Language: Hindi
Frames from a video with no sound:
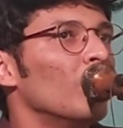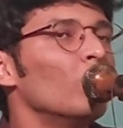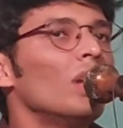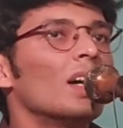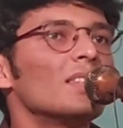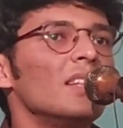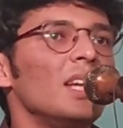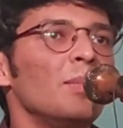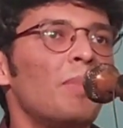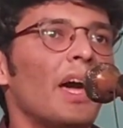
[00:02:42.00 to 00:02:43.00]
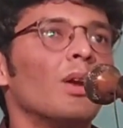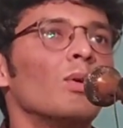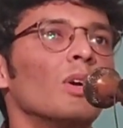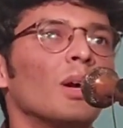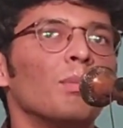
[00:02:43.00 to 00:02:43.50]
उन हंसी
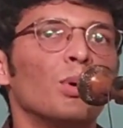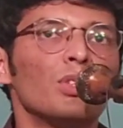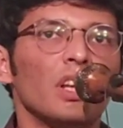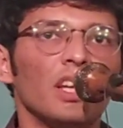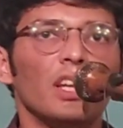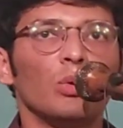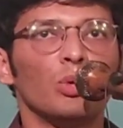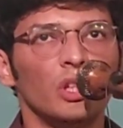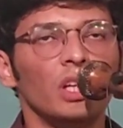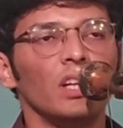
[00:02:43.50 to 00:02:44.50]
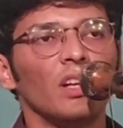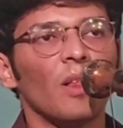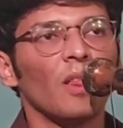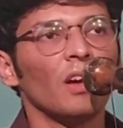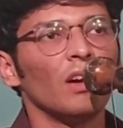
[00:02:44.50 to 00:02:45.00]
पैरों के बोसे की खुशी
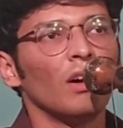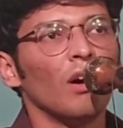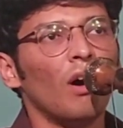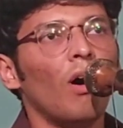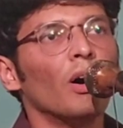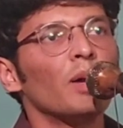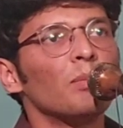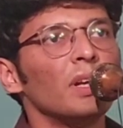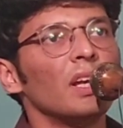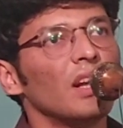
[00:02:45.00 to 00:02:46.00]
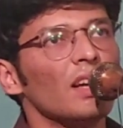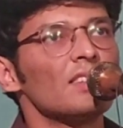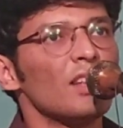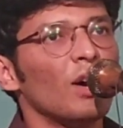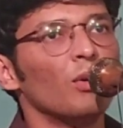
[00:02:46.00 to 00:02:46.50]
और अपने
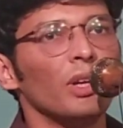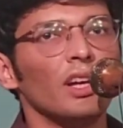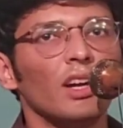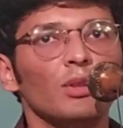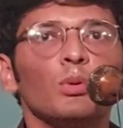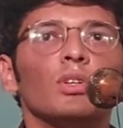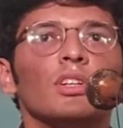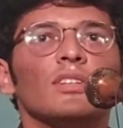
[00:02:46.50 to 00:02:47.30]
रास्ता होने का दुख